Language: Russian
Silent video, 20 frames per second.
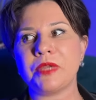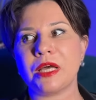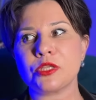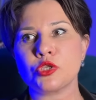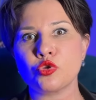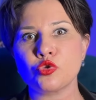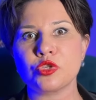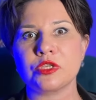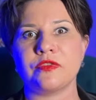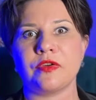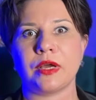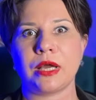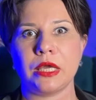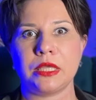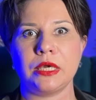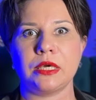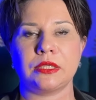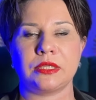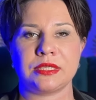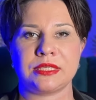отсутствия
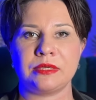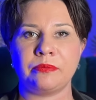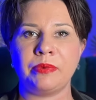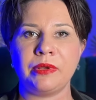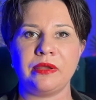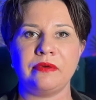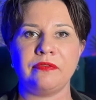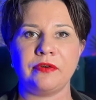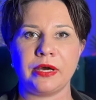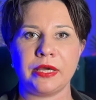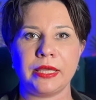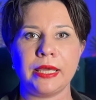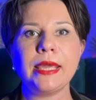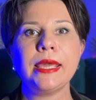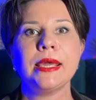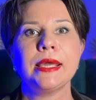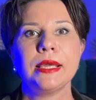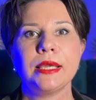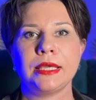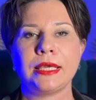каких-то заболеваний,
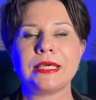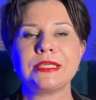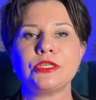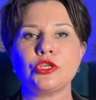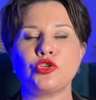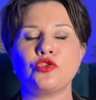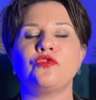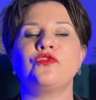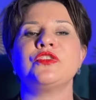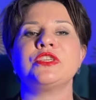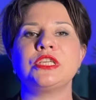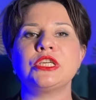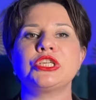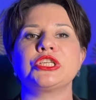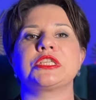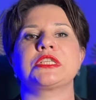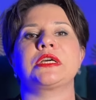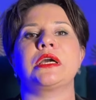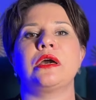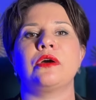есть еще
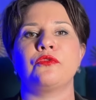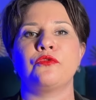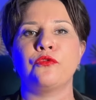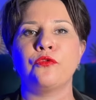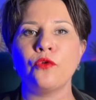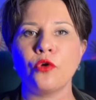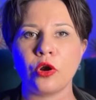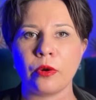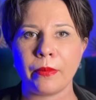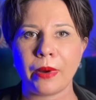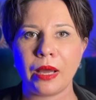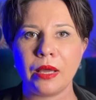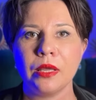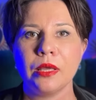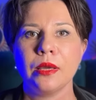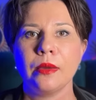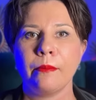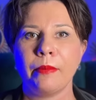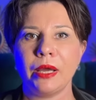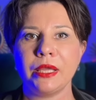физическая форма.
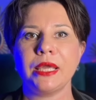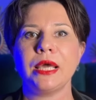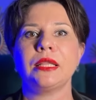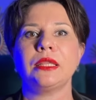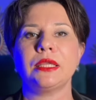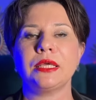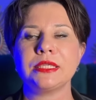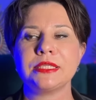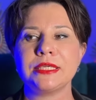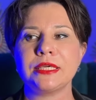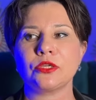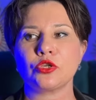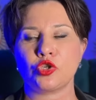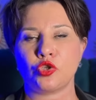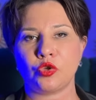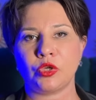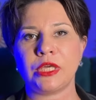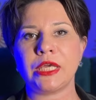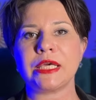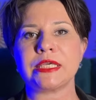Понятное дело, что
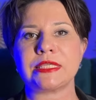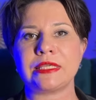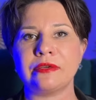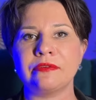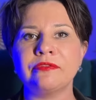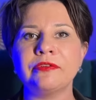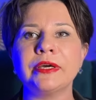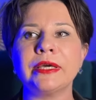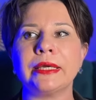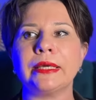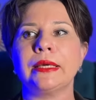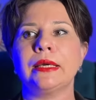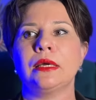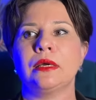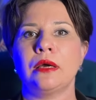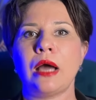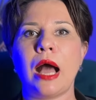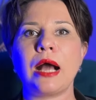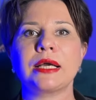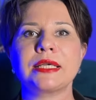если вы
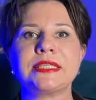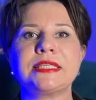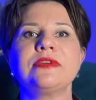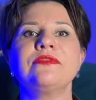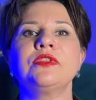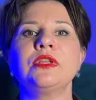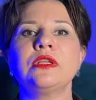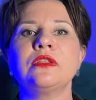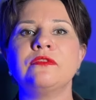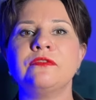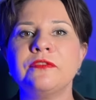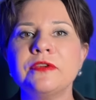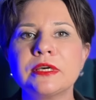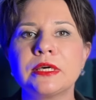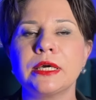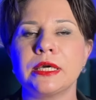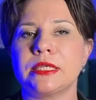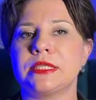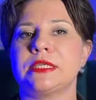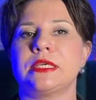активно
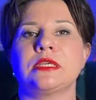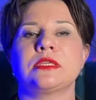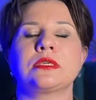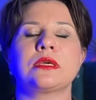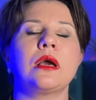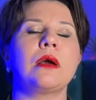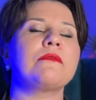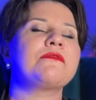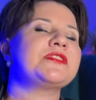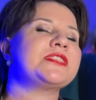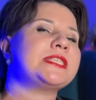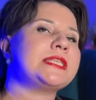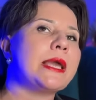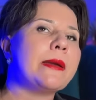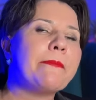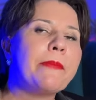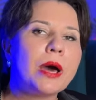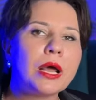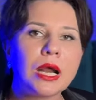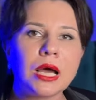двигаетесь, все
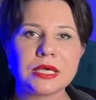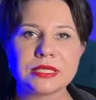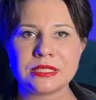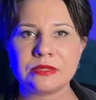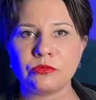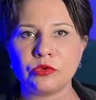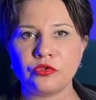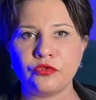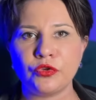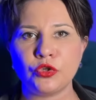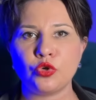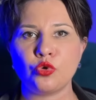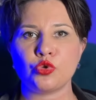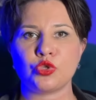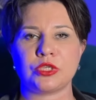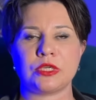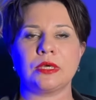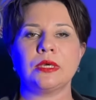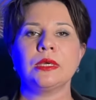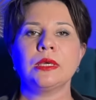по-разному
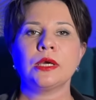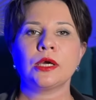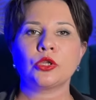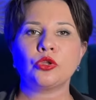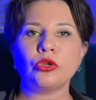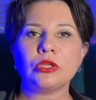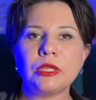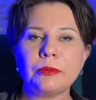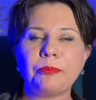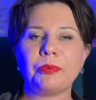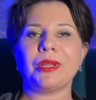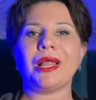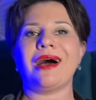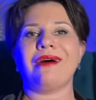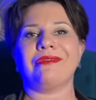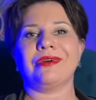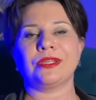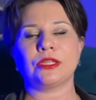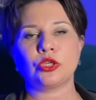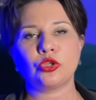двигаются кто-то
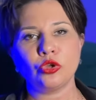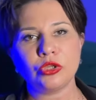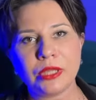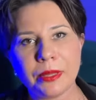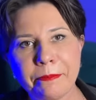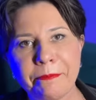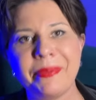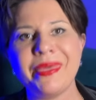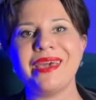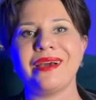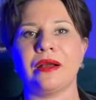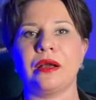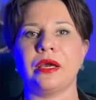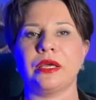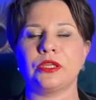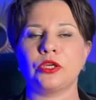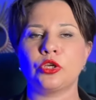плавает, кто-то бегает,